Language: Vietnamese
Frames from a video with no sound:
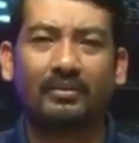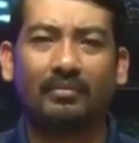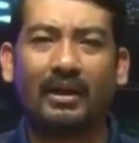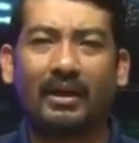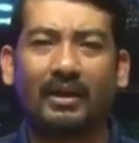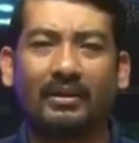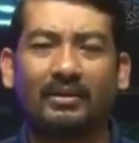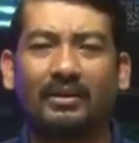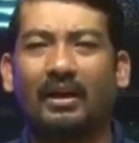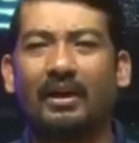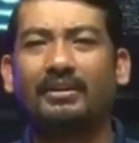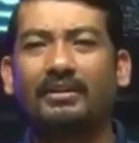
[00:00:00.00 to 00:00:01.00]
và
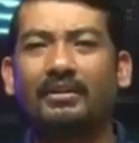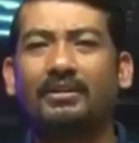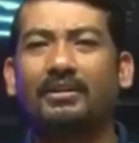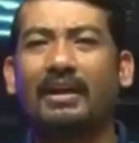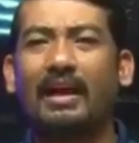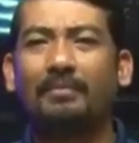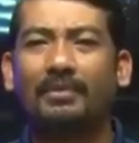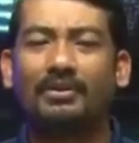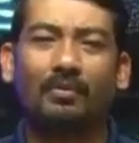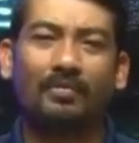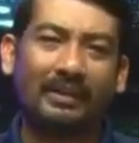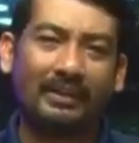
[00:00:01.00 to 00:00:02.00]
hay Capi
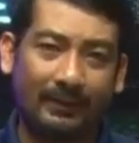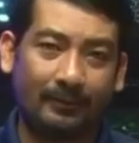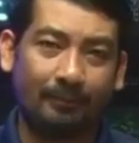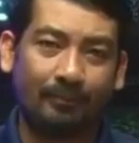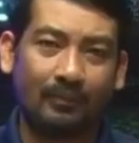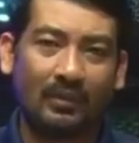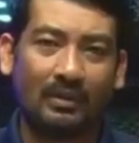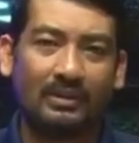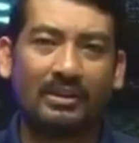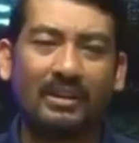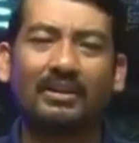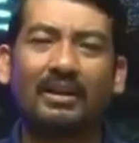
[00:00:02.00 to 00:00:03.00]
nhục mình nè,
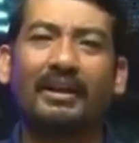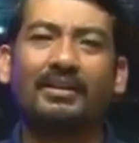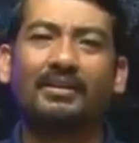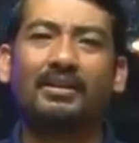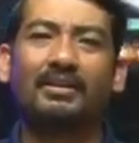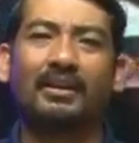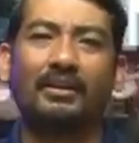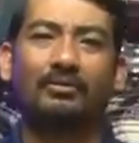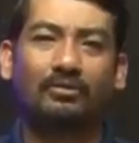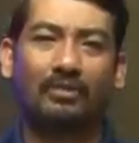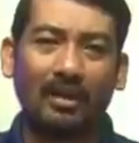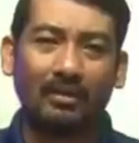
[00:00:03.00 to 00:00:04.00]
riêng cái lấy ta khơi này
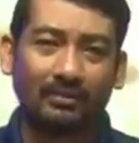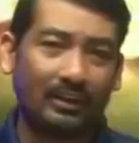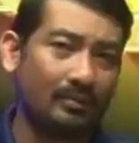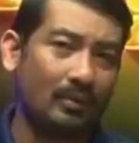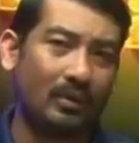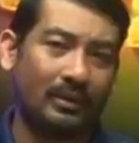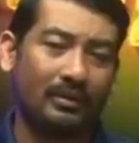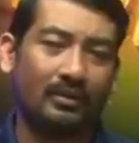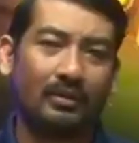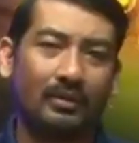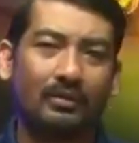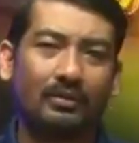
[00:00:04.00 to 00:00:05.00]
tăng ti mùi,
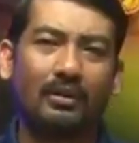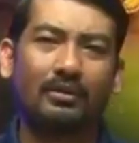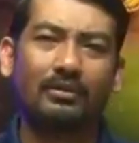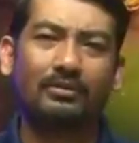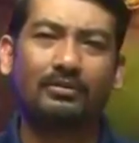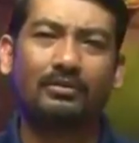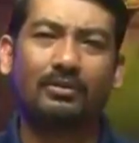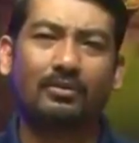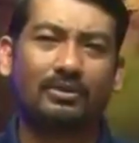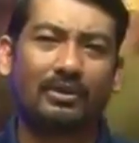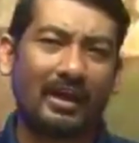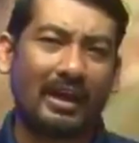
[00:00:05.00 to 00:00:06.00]
cứ
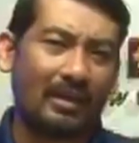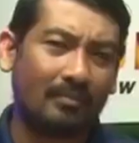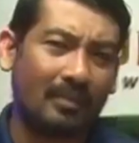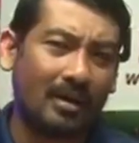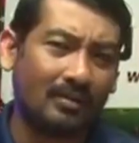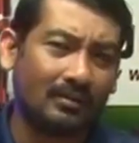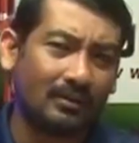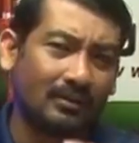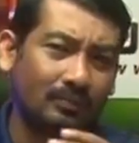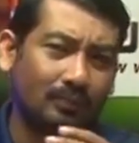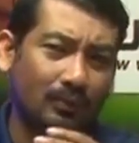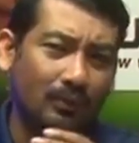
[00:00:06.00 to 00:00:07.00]
Alamong
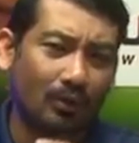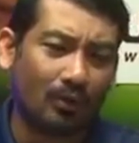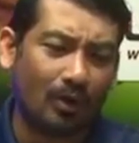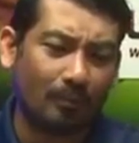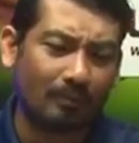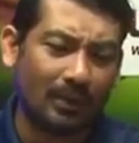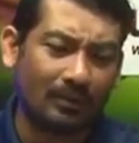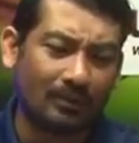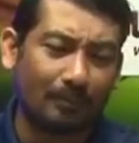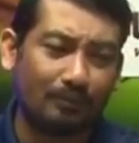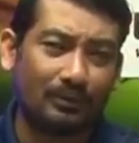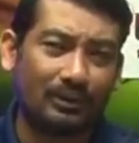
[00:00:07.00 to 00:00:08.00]
cứ crop đần
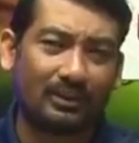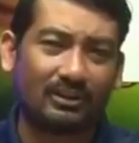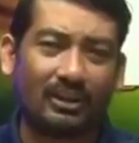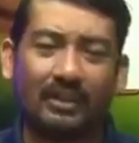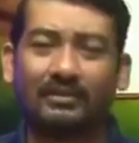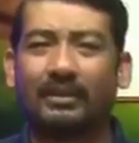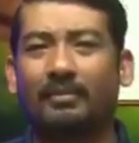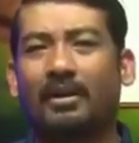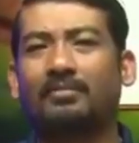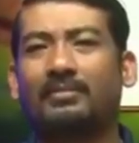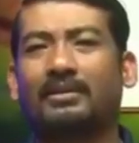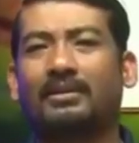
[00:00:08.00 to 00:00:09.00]
đắp chất chân này mà
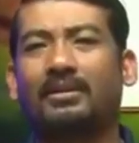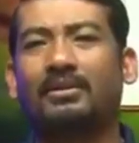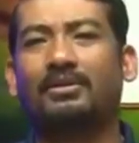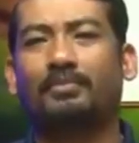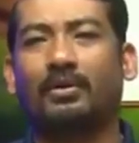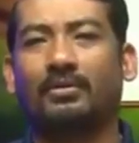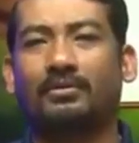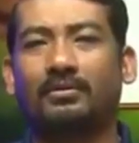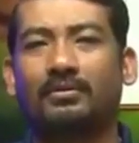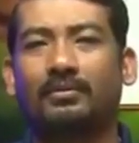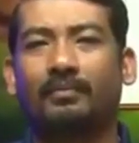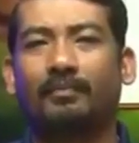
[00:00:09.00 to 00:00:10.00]
đâu mà từ lưới Japan,
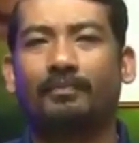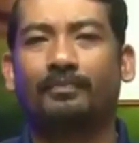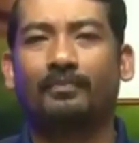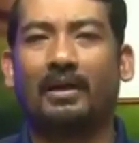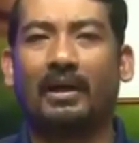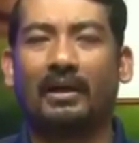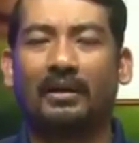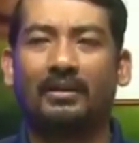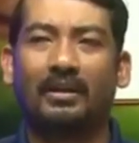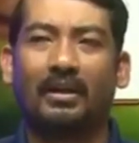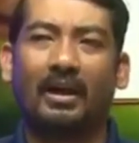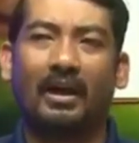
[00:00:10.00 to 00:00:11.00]
và
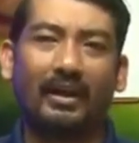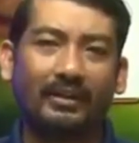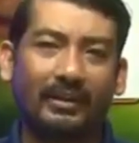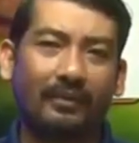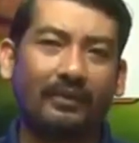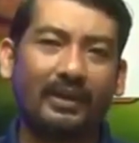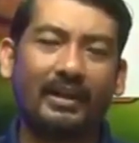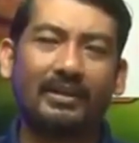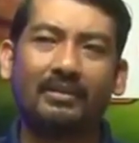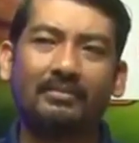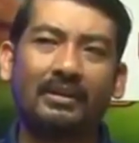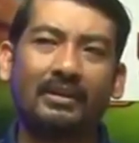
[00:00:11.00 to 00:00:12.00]
hơi ở vậy để
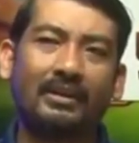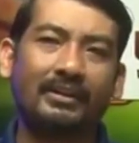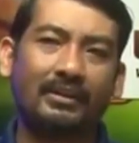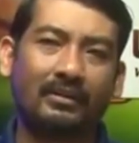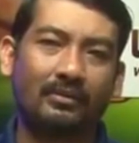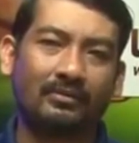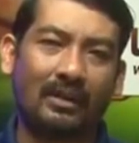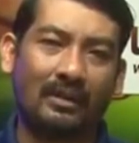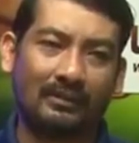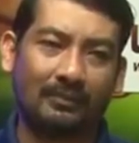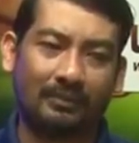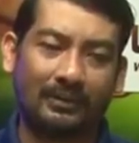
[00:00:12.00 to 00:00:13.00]
dương mơ khơi như không
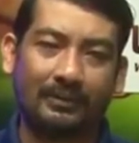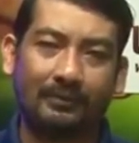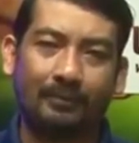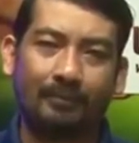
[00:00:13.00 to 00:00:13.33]
tăng thì pì